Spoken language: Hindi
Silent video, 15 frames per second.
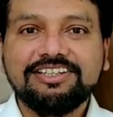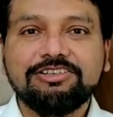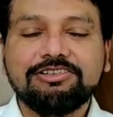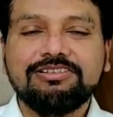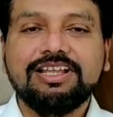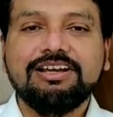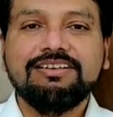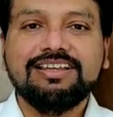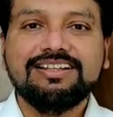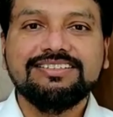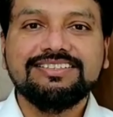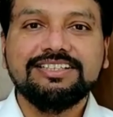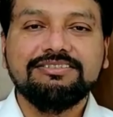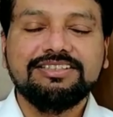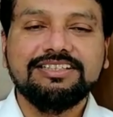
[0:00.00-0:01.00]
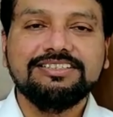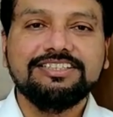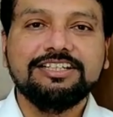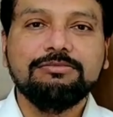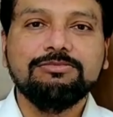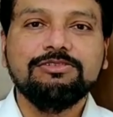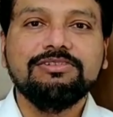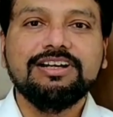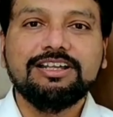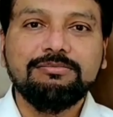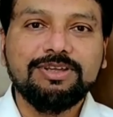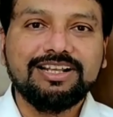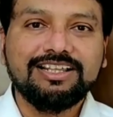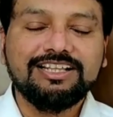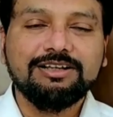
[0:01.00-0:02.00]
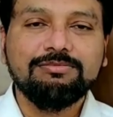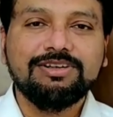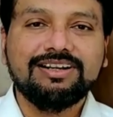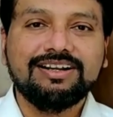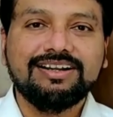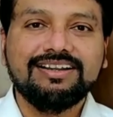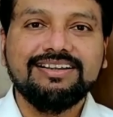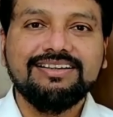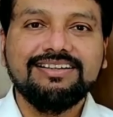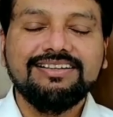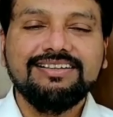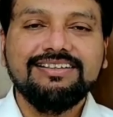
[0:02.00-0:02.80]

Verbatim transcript: कोरोना वायरस की वजह से हमको घर में रहना पड़ रहा है